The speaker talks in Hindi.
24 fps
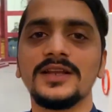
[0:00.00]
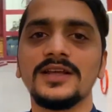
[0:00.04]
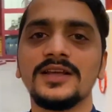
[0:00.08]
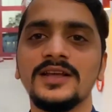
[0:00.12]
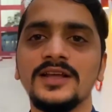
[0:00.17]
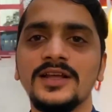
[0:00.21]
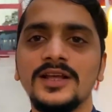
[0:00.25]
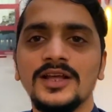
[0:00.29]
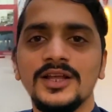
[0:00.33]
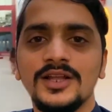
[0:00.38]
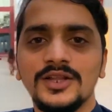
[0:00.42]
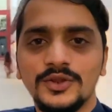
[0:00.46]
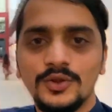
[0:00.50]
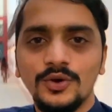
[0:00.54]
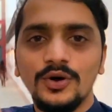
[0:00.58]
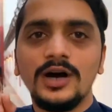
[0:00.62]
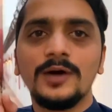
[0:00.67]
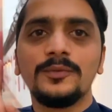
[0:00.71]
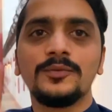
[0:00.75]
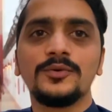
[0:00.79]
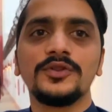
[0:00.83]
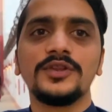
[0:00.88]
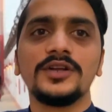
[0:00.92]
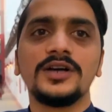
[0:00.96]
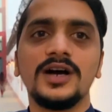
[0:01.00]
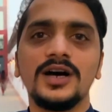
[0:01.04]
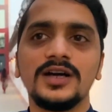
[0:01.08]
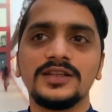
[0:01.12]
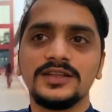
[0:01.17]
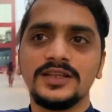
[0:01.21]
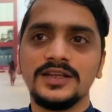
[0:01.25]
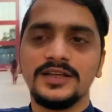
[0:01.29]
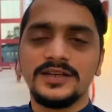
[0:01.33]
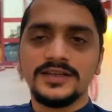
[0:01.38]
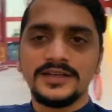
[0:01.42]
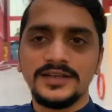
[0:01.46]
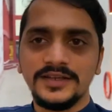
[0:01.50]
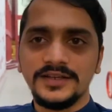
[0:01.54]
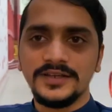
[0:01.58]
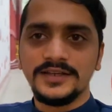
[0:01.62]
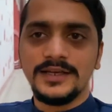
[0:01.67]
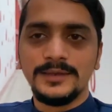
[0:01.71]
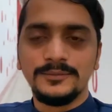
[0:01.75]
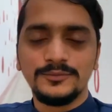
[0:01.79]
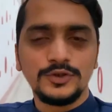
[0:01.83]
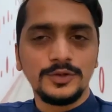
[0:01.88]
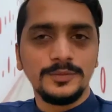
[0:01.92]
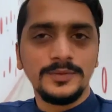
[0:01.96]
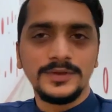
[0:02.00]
दिन है तो आपको दिखाते हैं कि गेम शो